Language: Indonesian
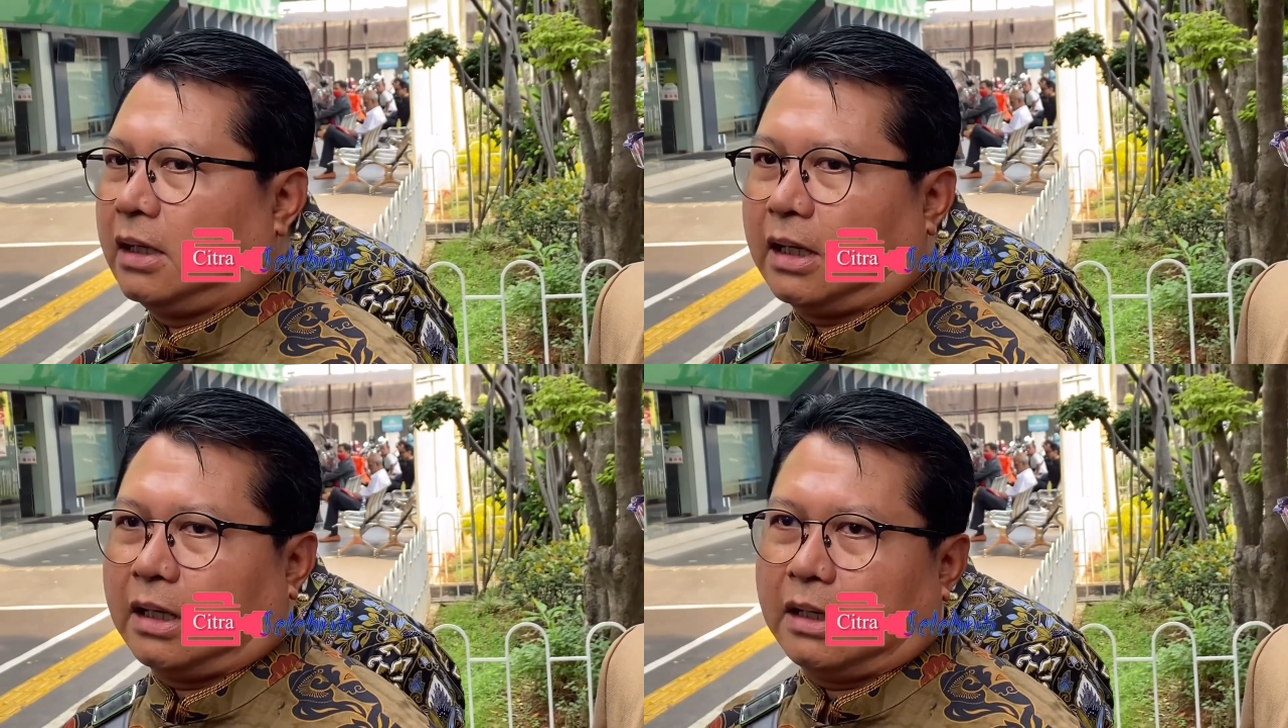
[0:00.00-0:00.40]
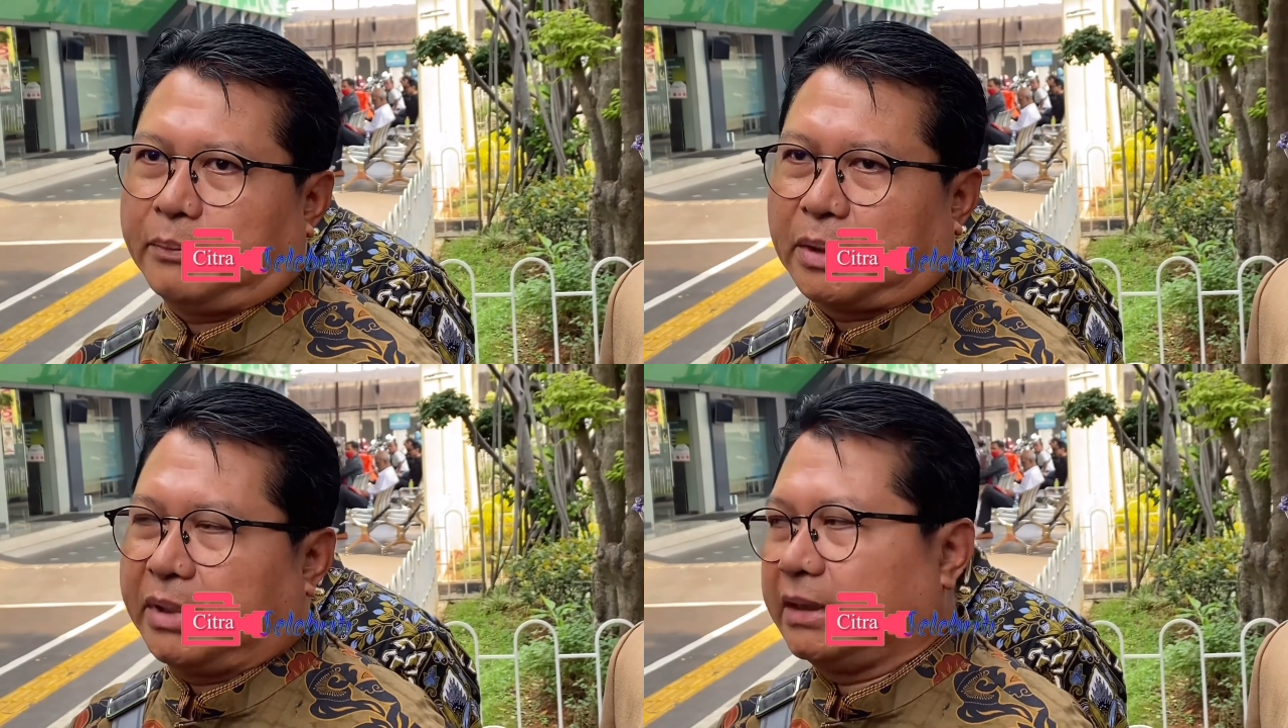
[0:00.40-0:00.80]
uh,
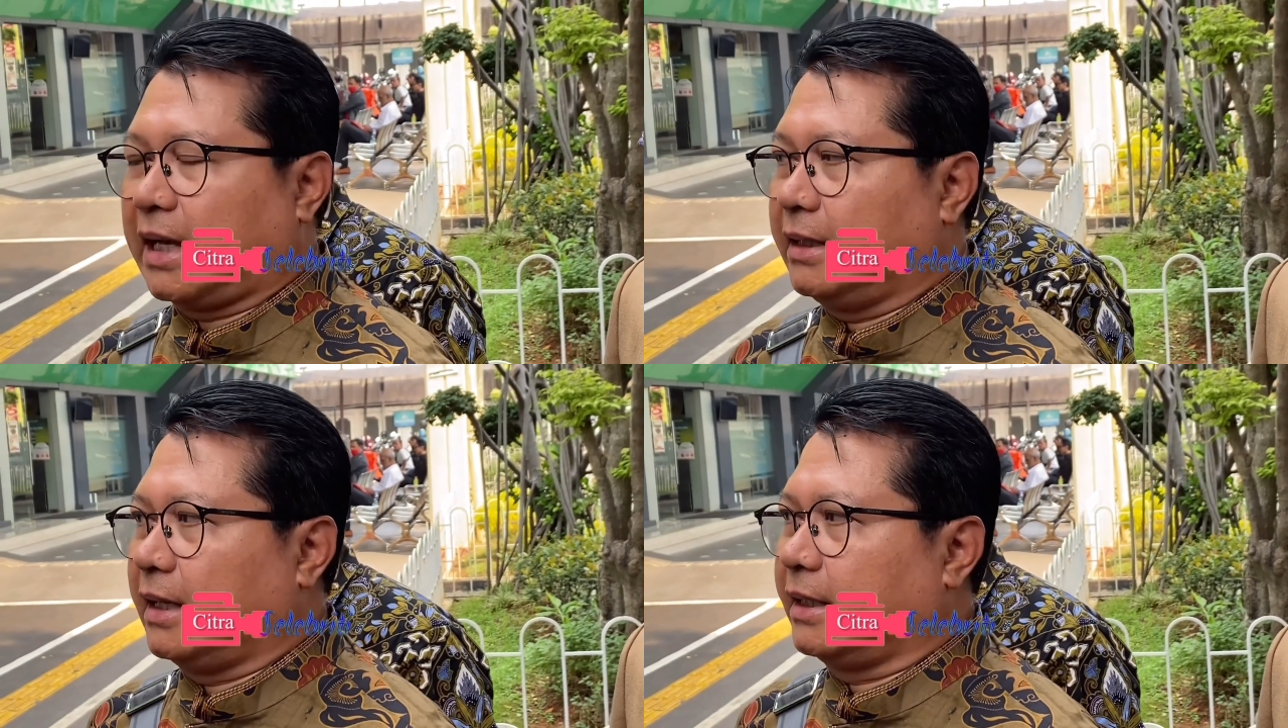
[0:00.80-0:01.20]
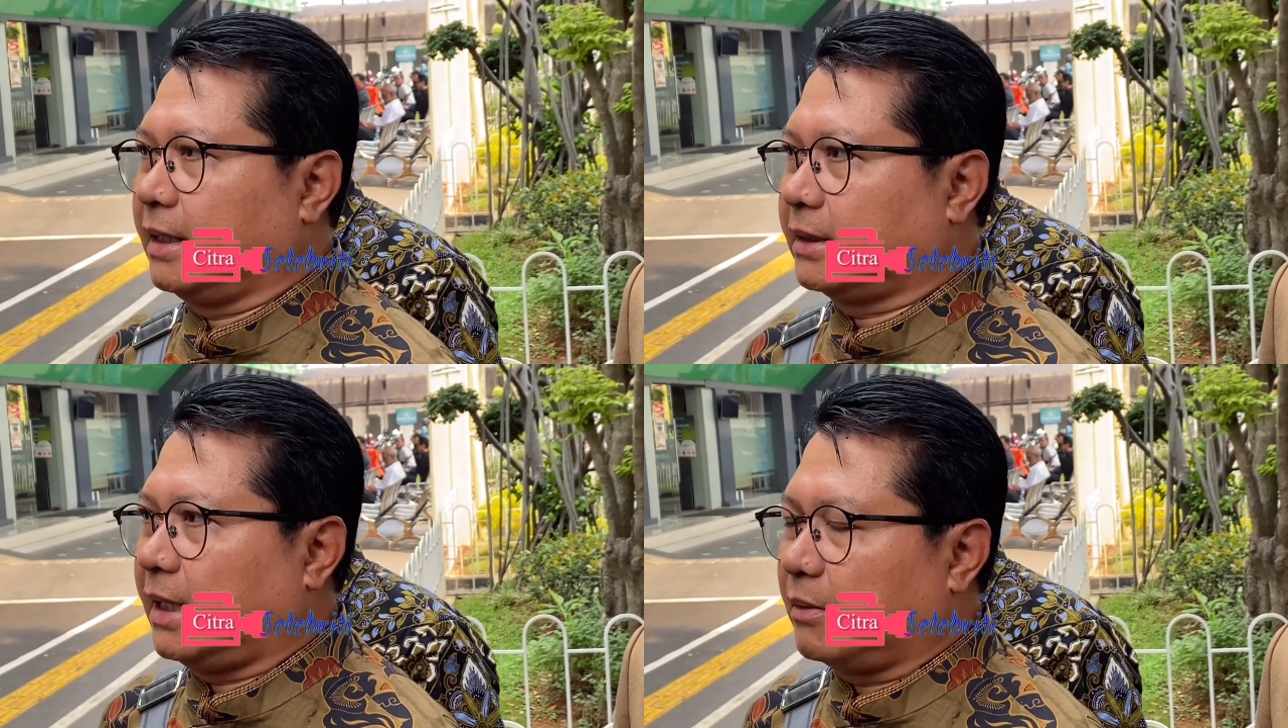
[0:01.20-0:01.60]
permintaan dari
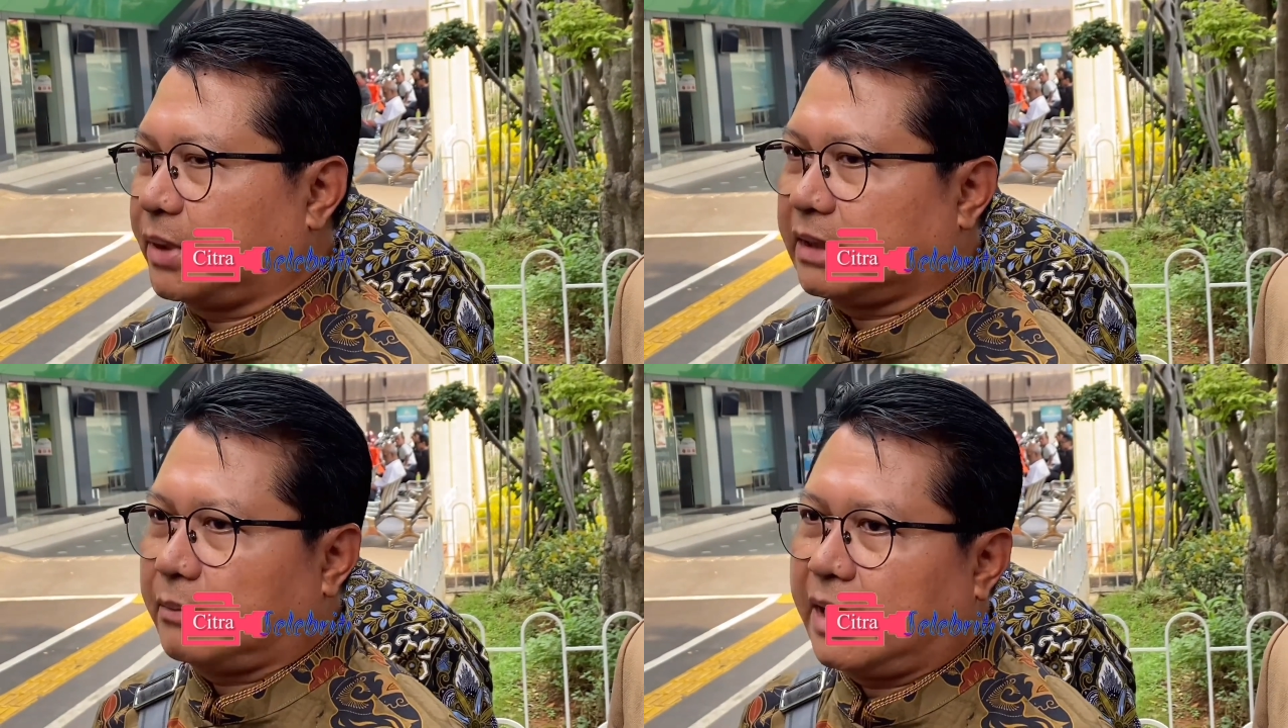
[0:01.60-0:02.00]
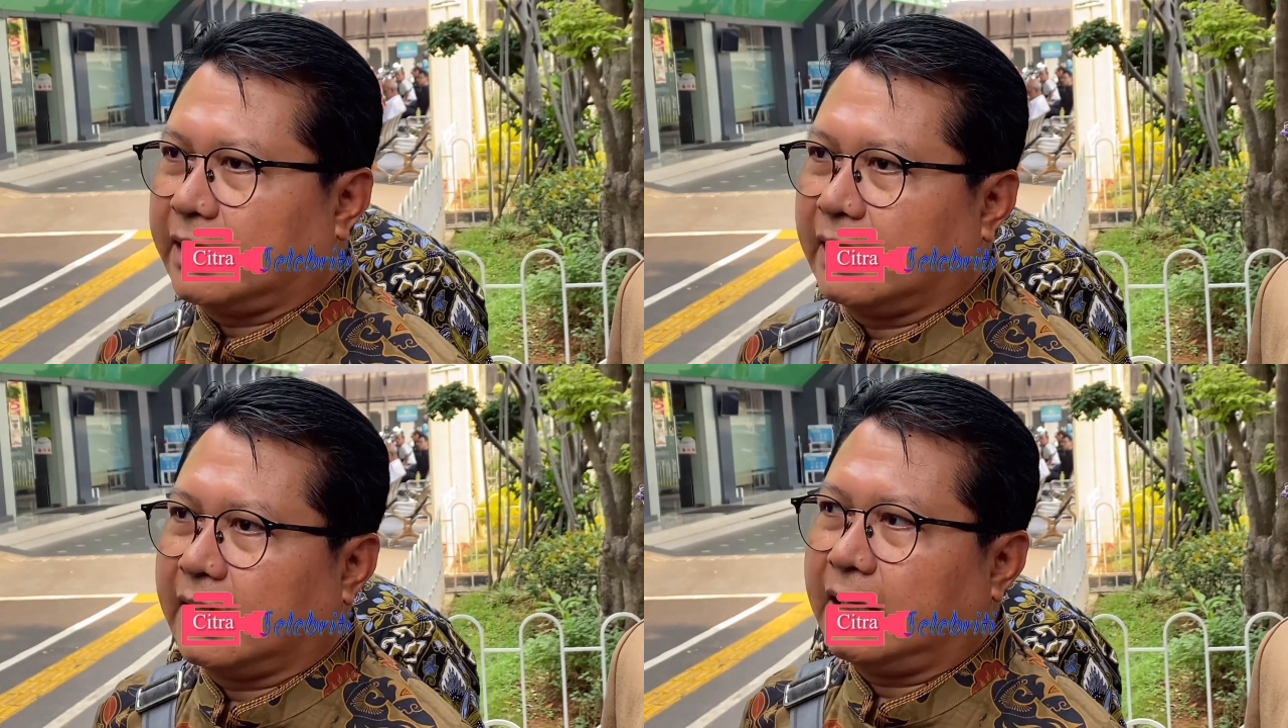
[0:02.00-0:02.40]
kita yang pertama
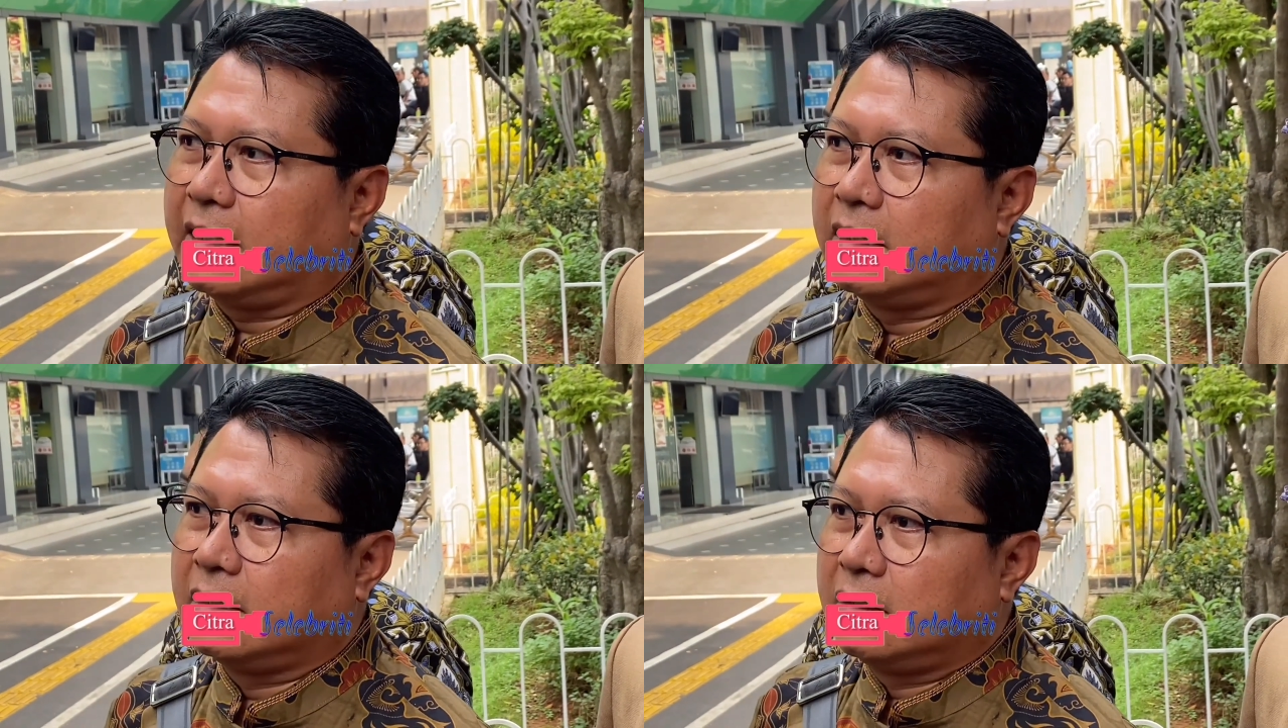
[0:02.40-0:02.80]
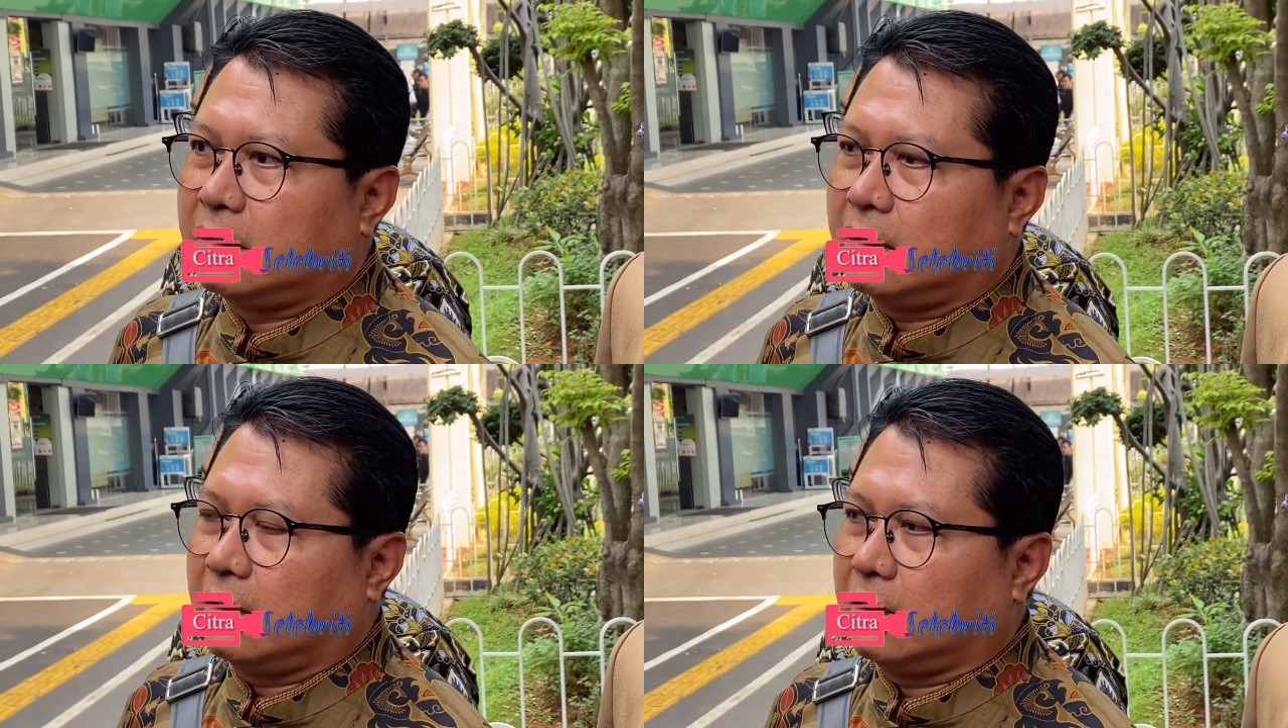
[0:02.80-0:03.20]
adalah
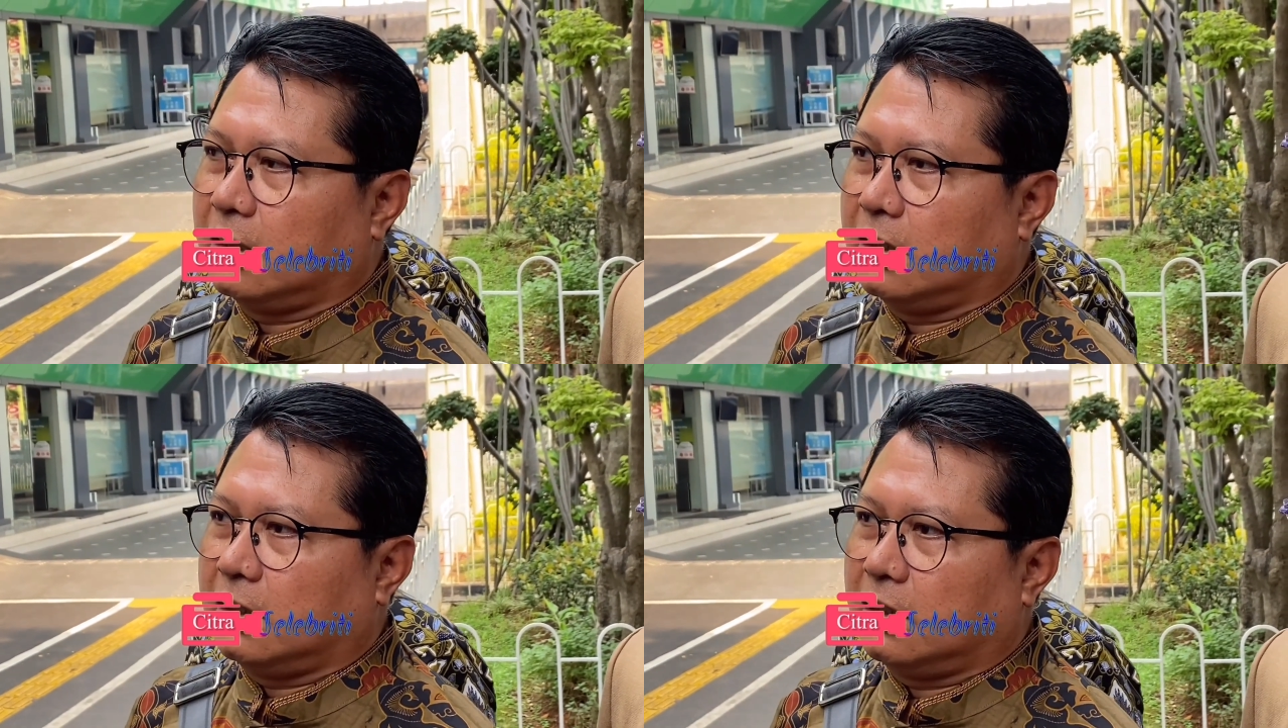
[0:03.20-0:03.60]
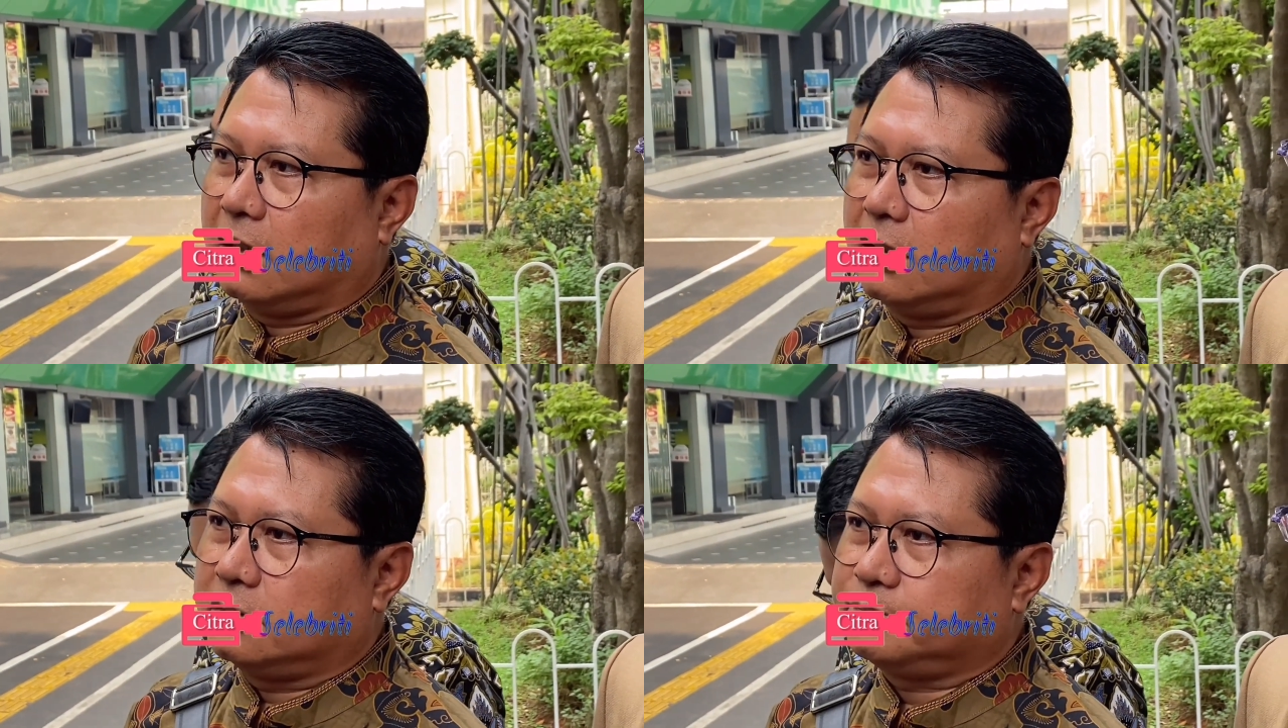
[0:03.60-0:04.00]

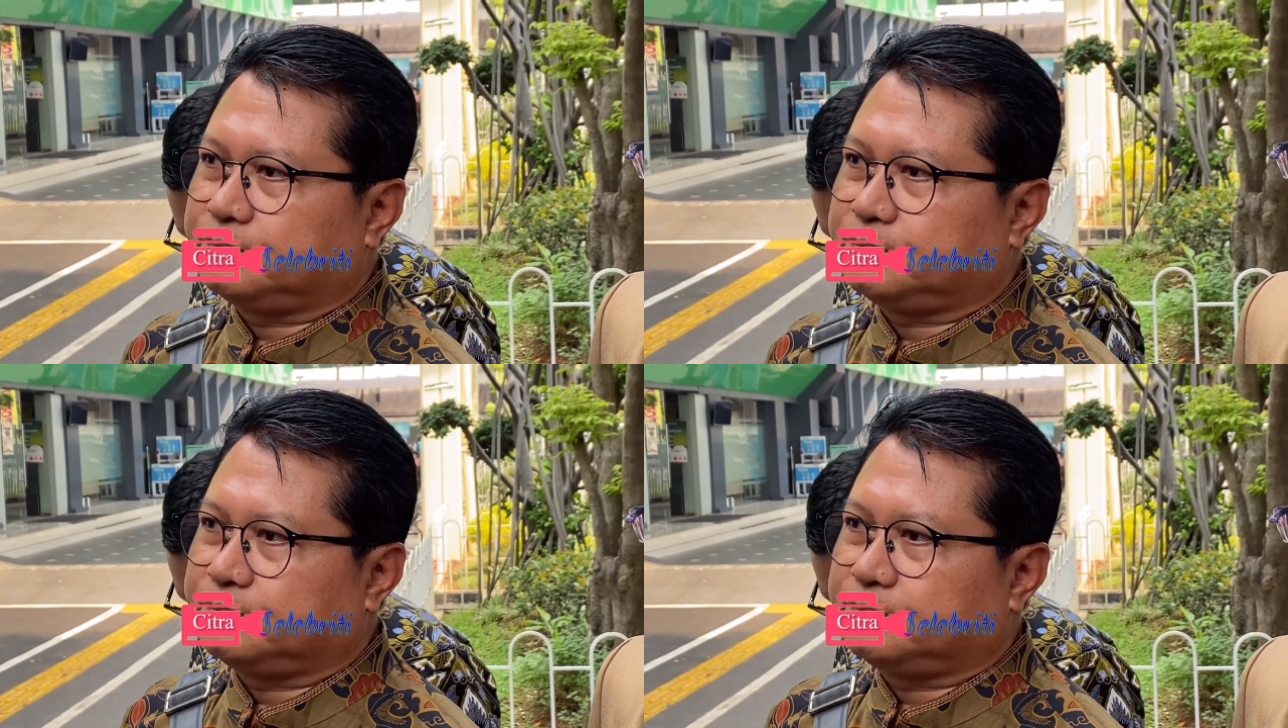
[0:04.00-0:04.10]
uh,